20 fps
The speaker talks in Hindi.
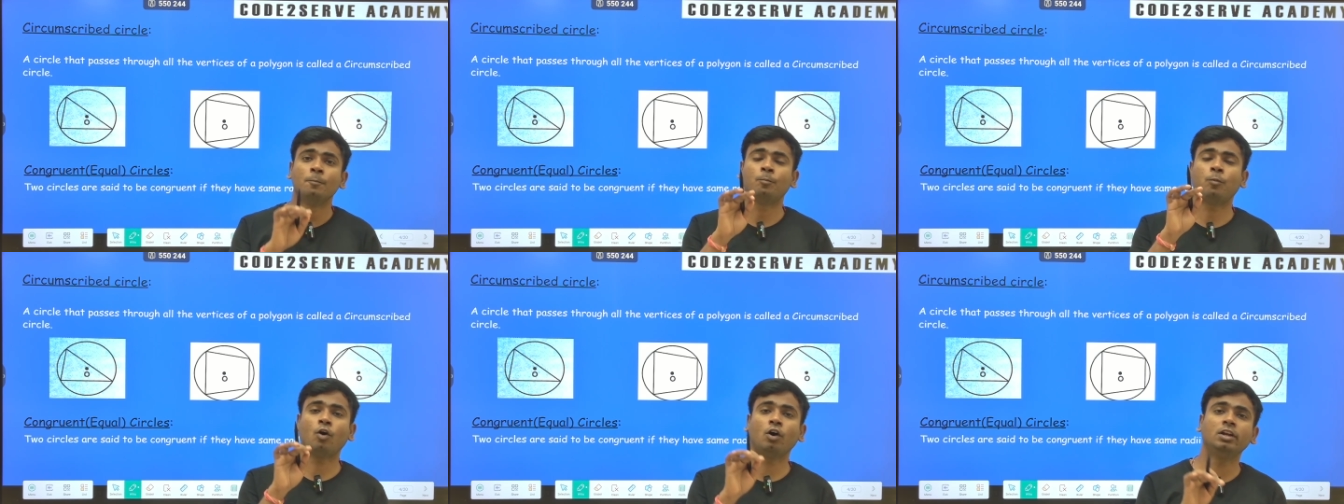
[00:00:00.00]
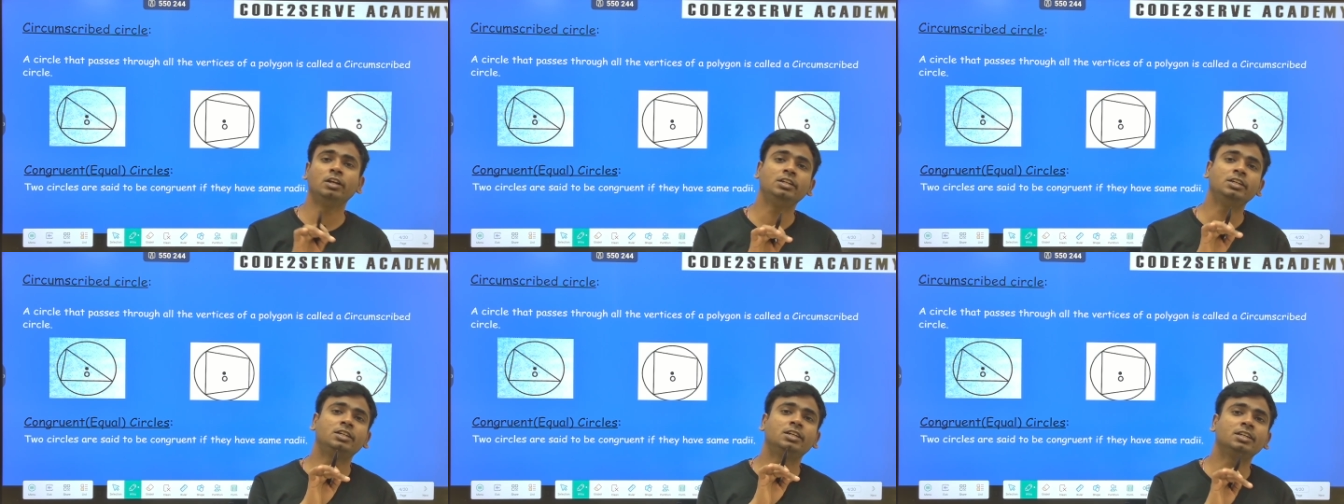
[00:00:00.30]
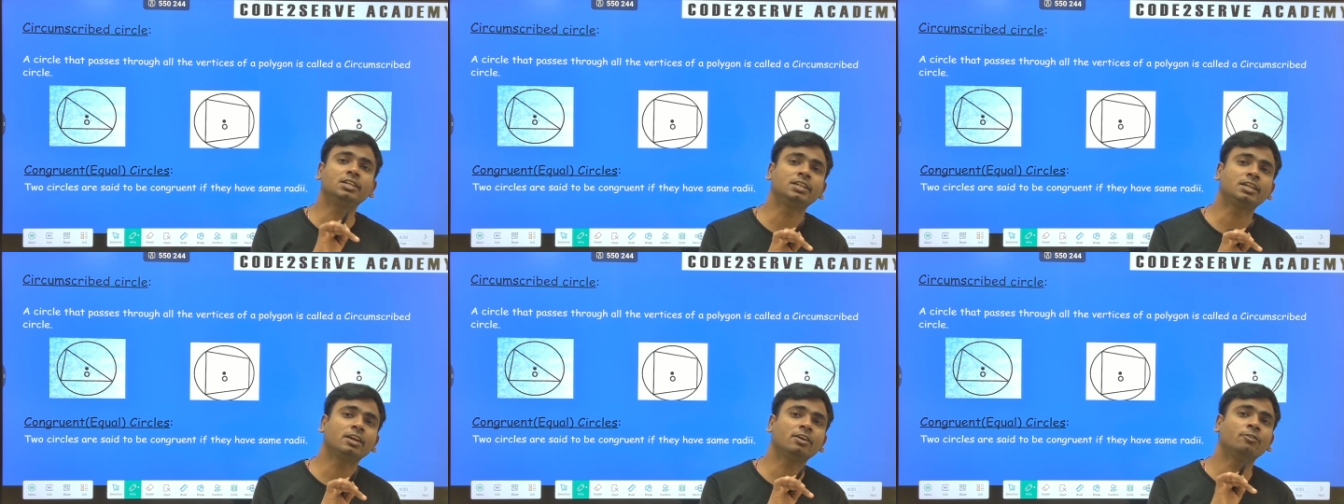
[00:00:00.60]

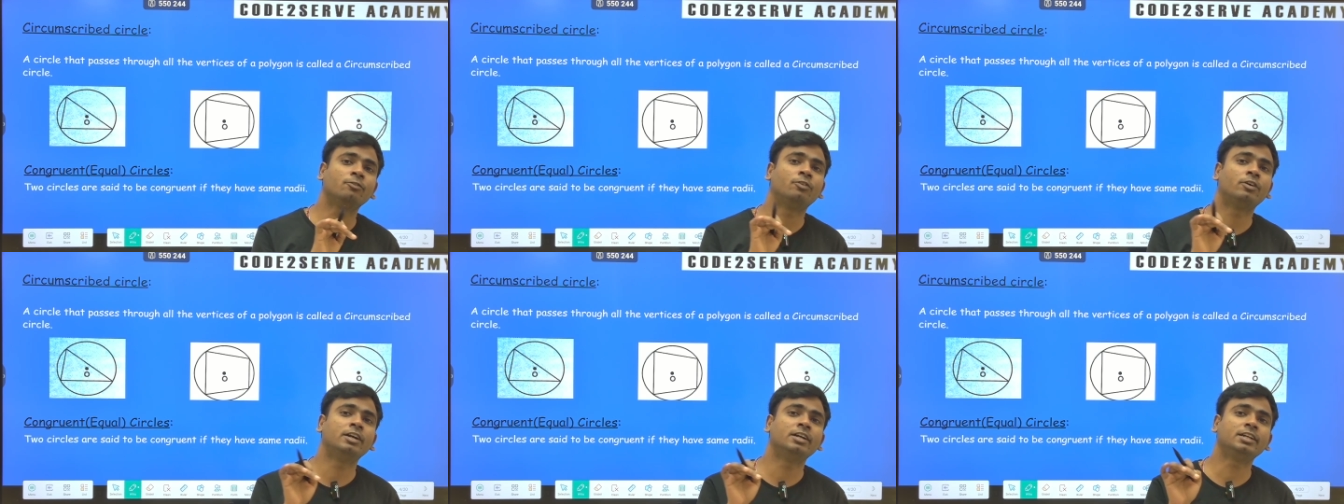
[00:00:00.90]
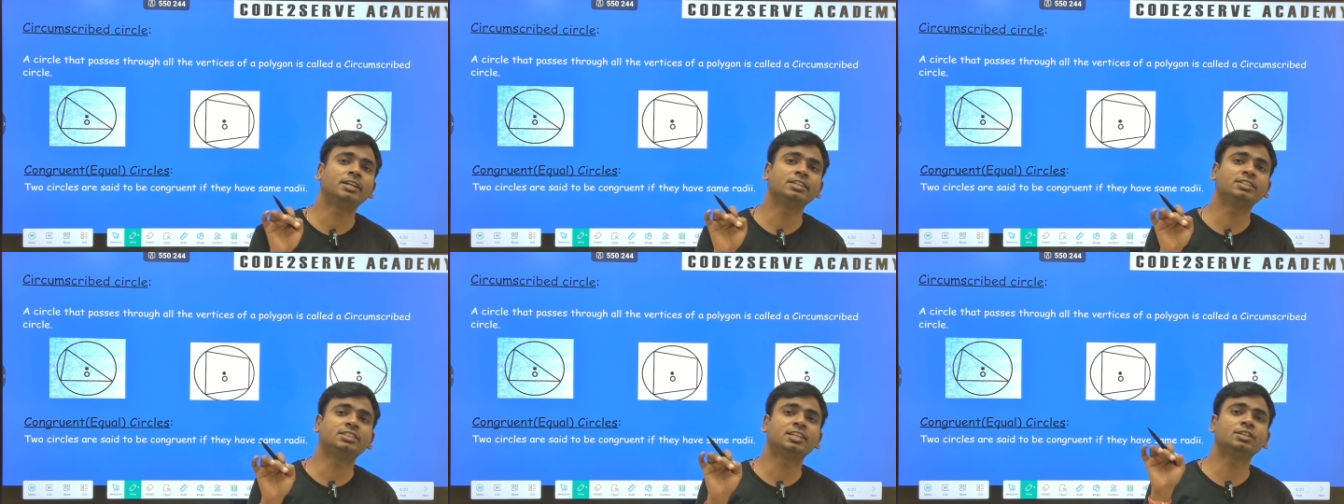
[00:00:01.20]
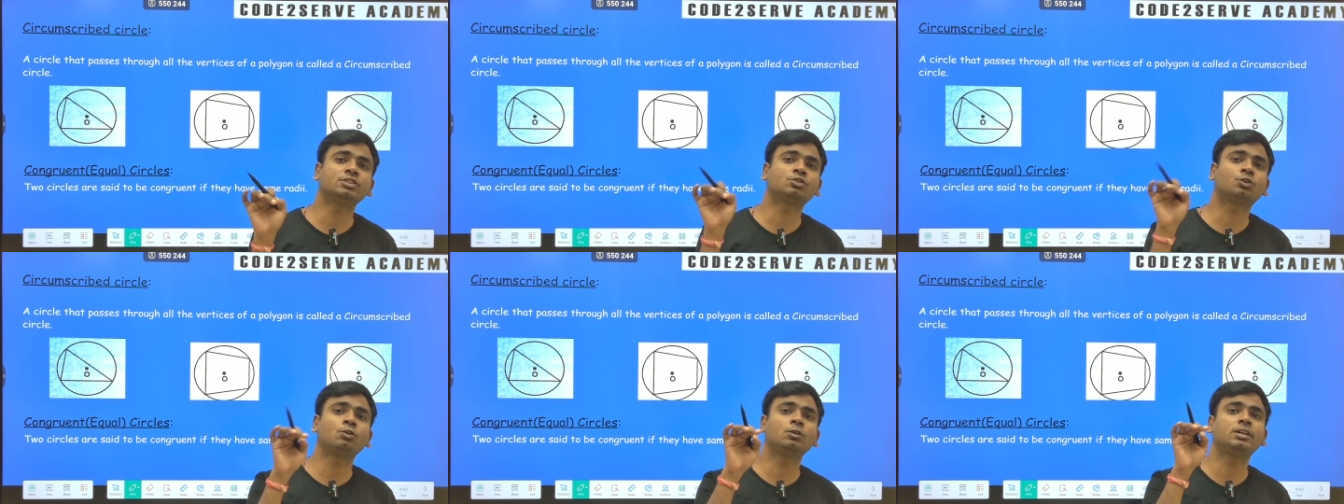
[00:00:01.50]
पॉलीगन के
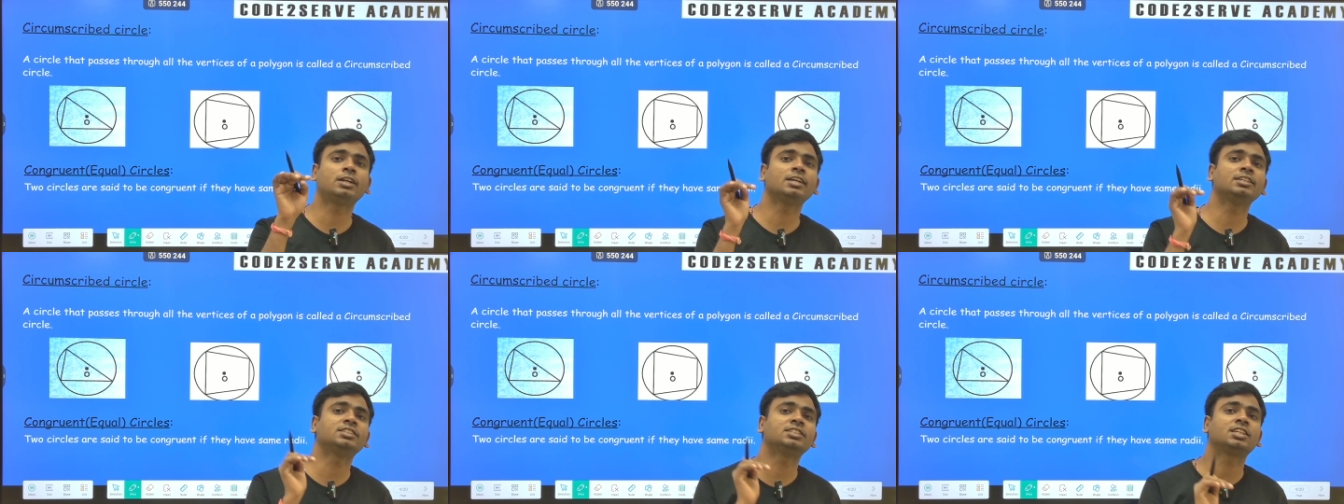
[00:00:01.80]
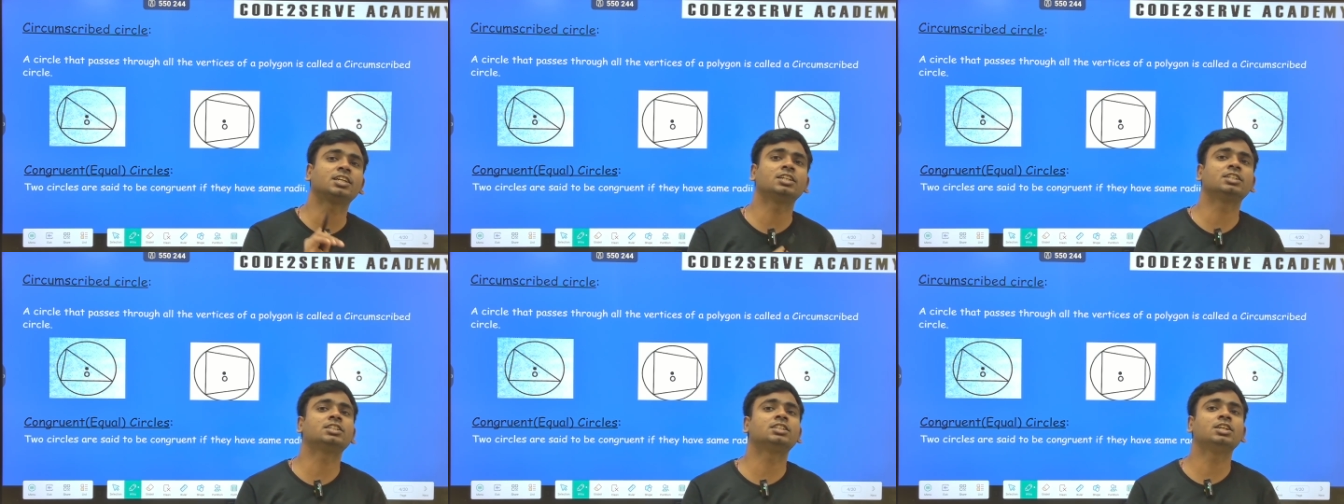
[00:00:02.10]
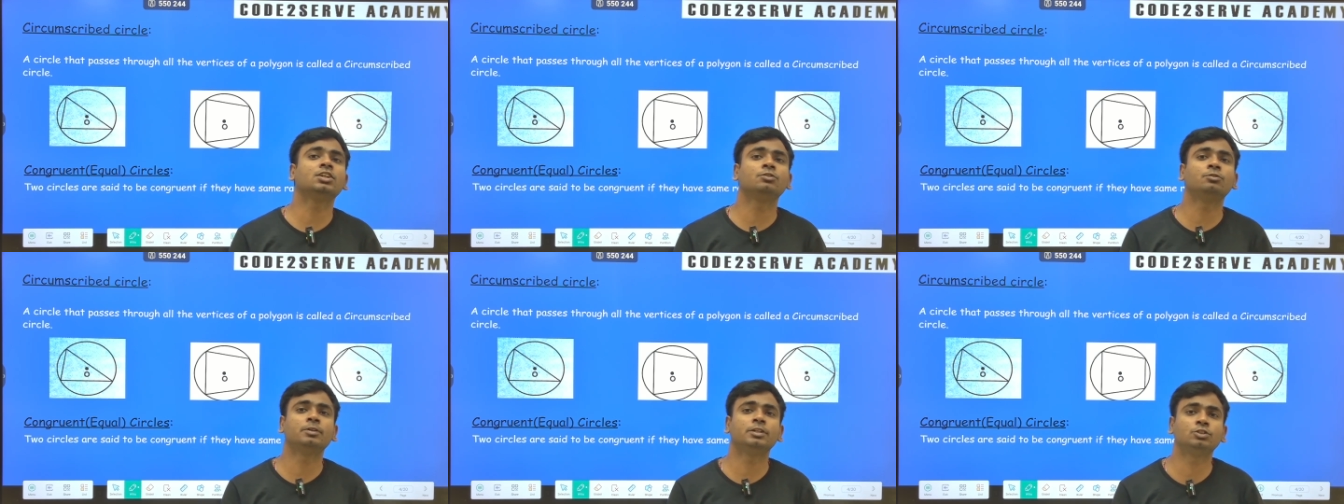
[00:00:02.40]
वर्टिसेस को टच करते
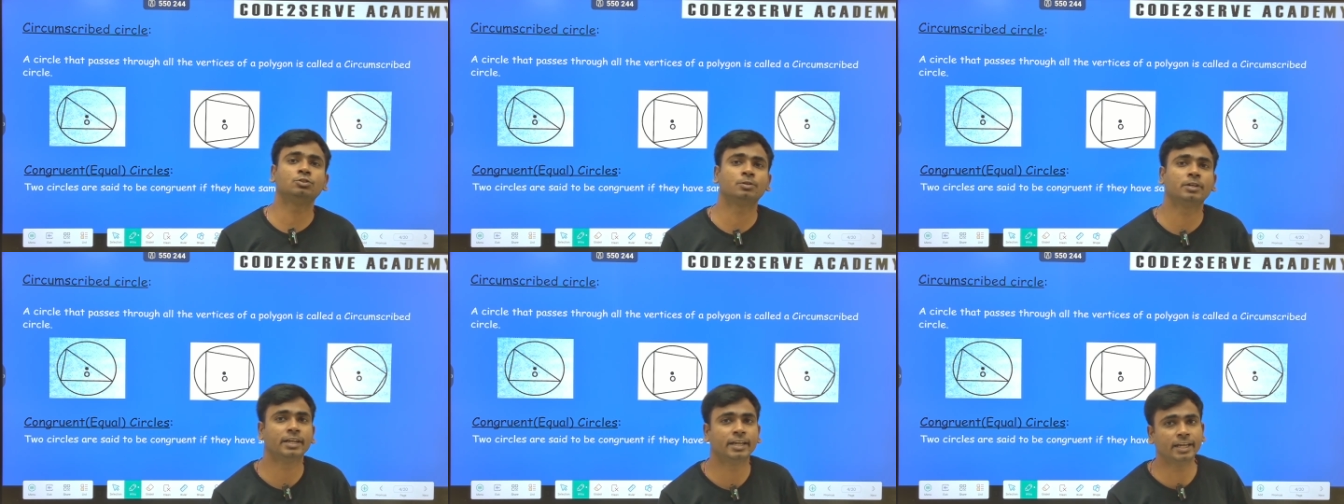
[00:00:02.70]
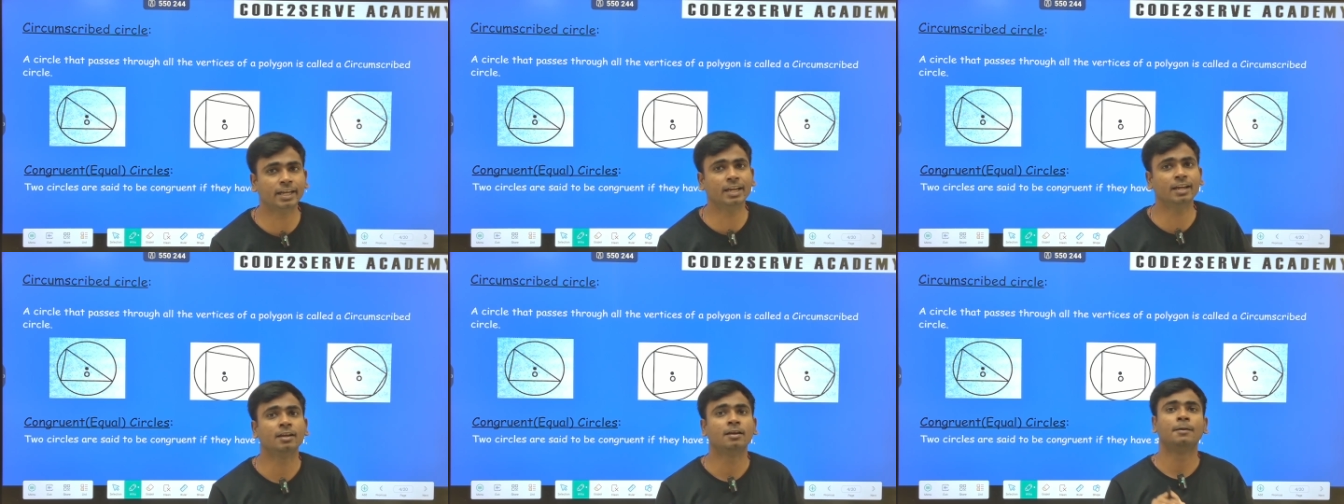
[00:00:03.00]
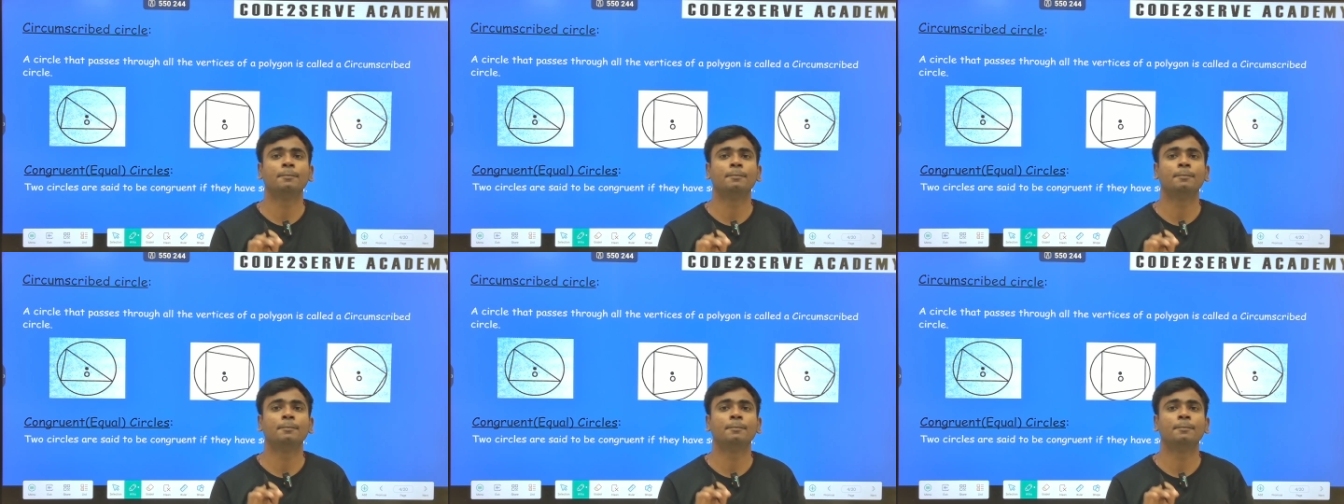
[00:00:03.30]
हुए जो है